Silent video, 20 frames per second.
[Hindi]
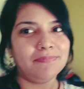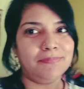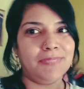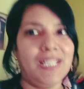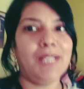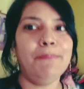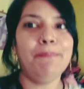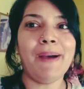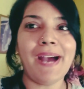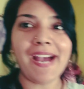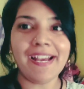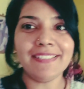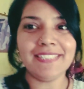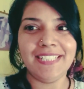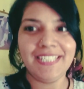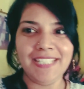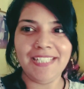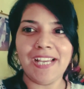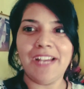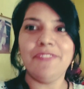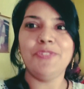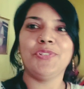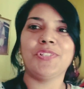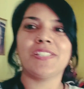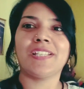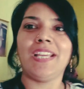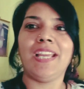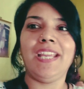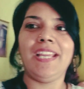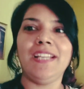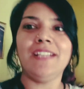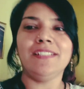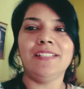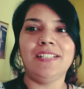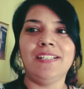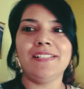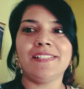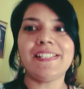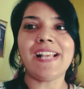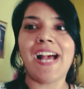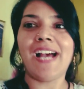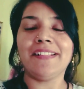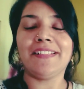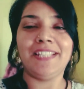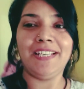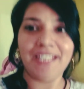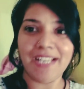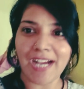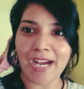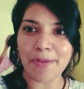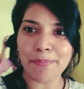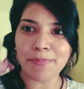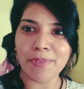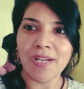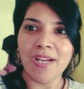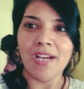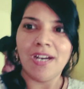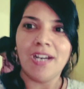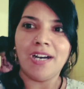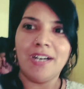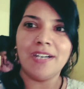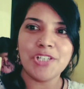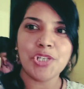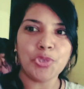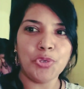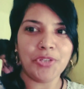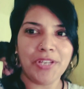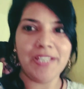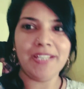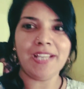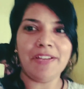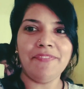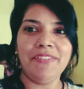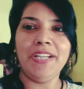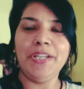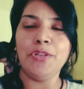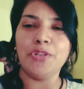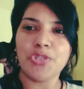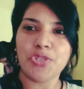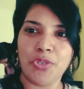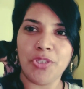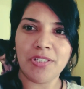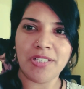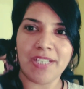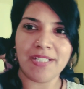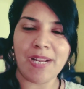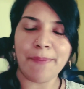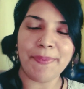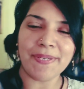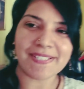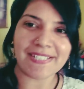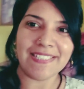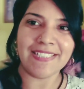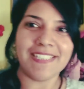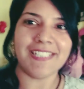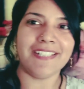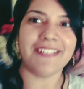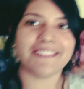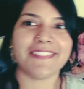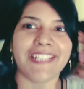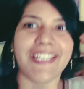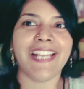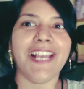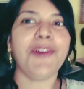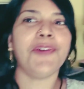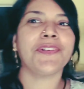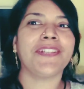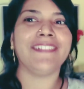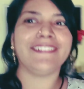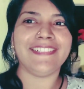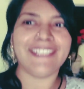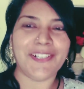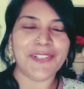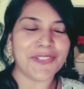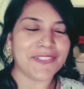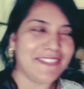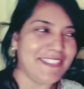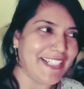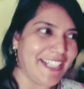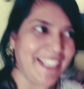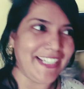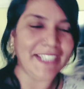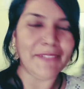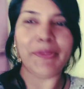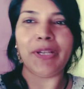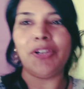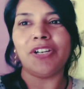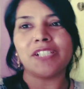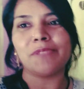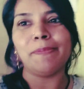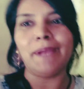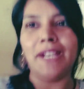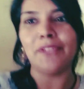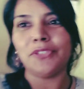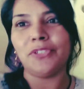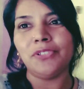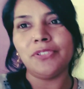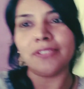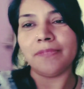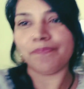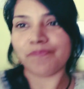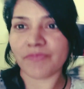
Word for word: मतलब बाद ही या उसके साथ ही आप शूटिंग या वीडियो शूट करना पसंद करते हैं और कितने लोग नहीं बिकॉज मैं तो